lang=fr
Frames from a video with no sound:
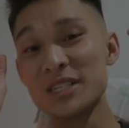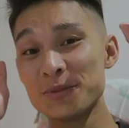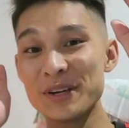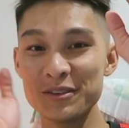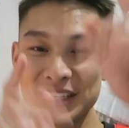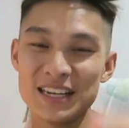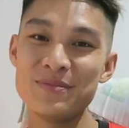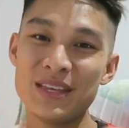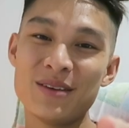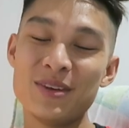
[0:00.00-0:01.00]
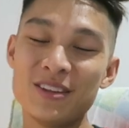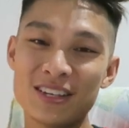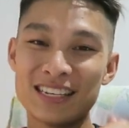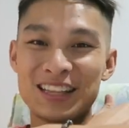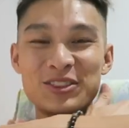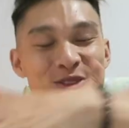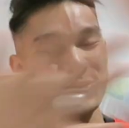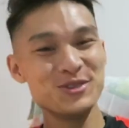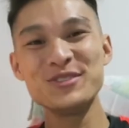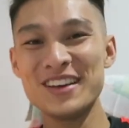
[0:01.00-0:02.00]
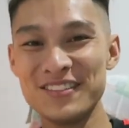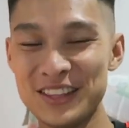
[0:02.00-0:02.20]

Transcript: amis, j'espère que vous allez bien bien dans cette nouvelle